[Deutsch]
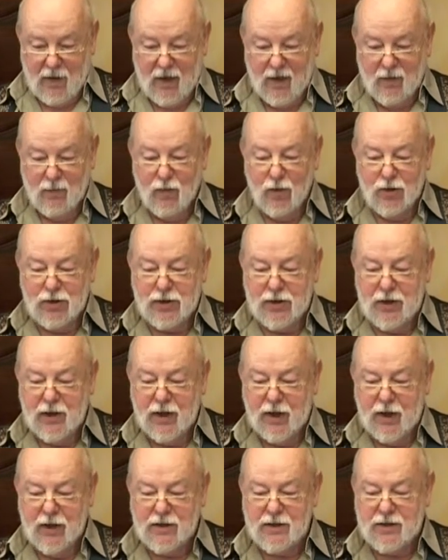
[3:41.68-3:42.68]
Im Moschee
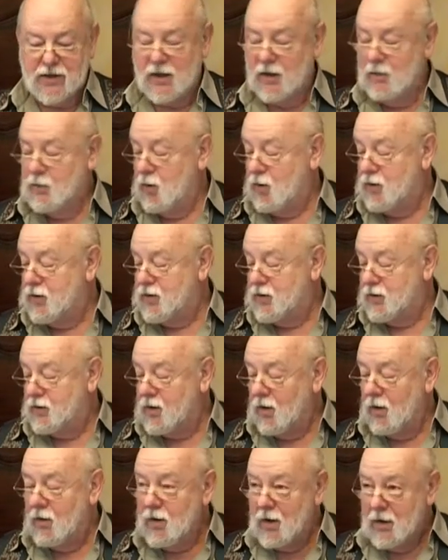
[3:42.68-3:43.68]
ist es einmal
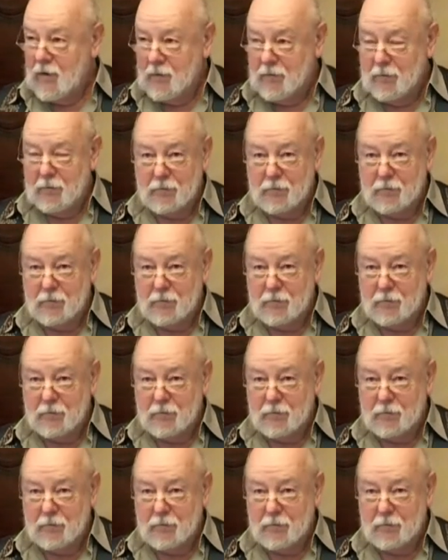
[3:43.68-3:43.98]
zugegangen.